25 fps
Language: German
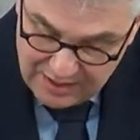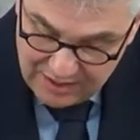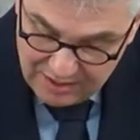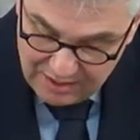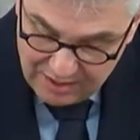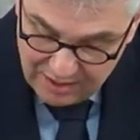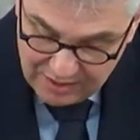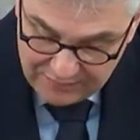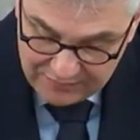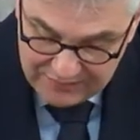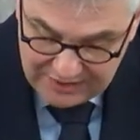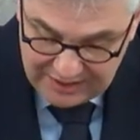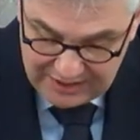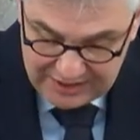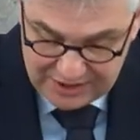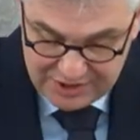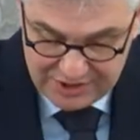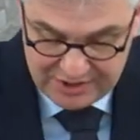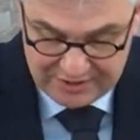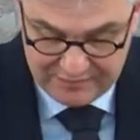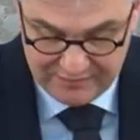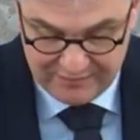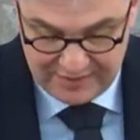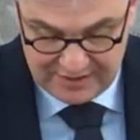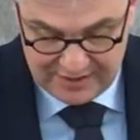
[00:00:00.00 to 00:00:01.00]
läuft rasch
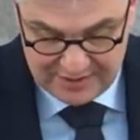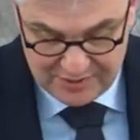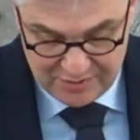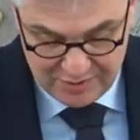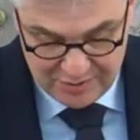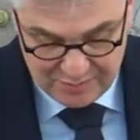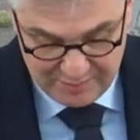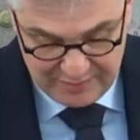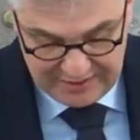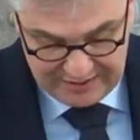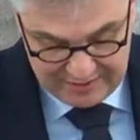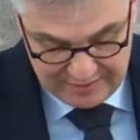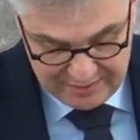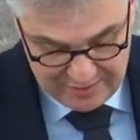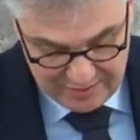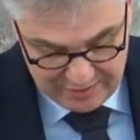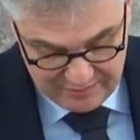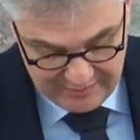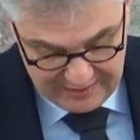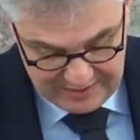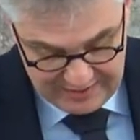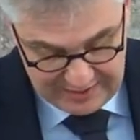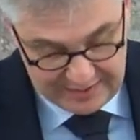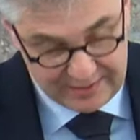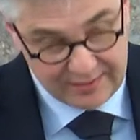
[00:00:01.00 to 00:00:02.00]
Gefahr, suspekt
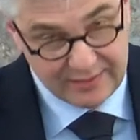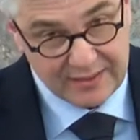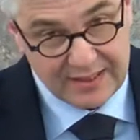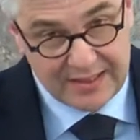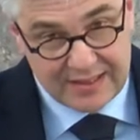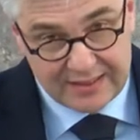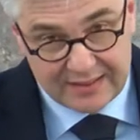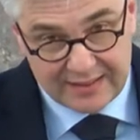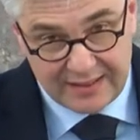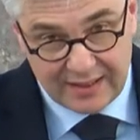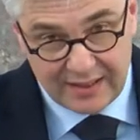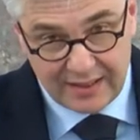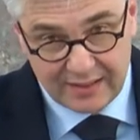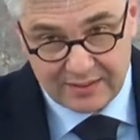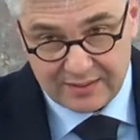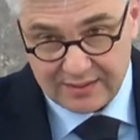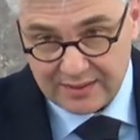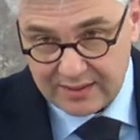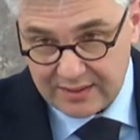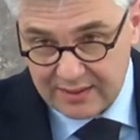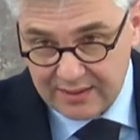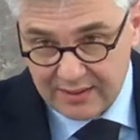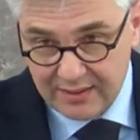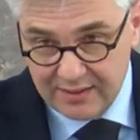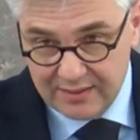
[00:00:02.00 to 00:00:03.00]
zu werden. Da
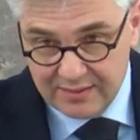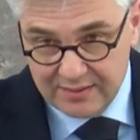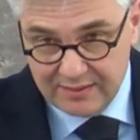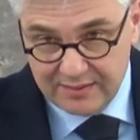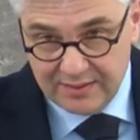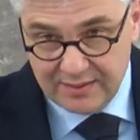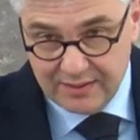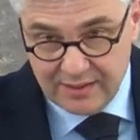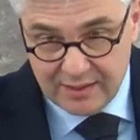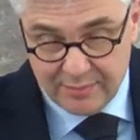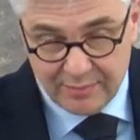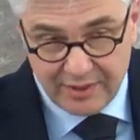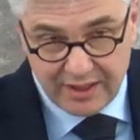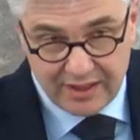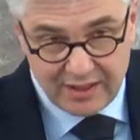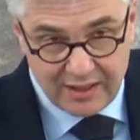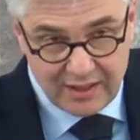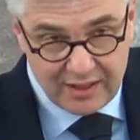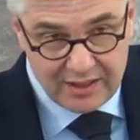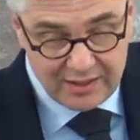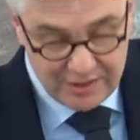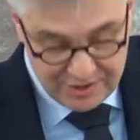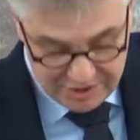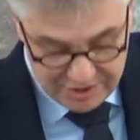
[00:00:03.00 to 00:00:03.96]
trägt die liberale